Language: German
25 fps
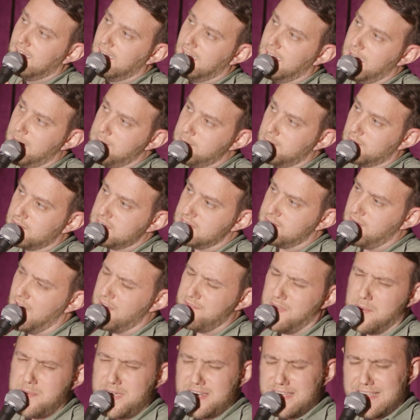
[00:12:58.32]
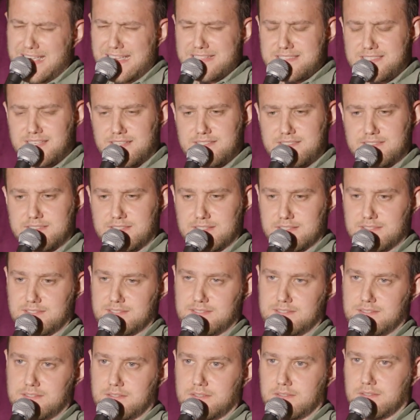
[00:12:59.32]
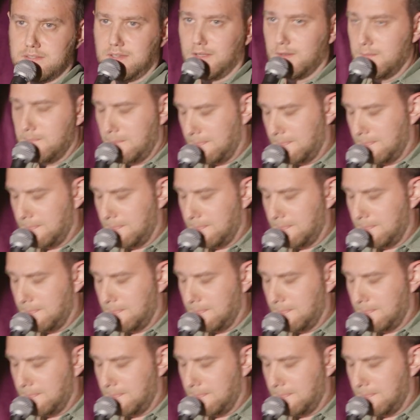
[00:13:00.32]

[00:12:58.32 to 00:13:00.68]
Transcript: Ähm, und zwar, wenn man die ganze Zeit sitzt, ne,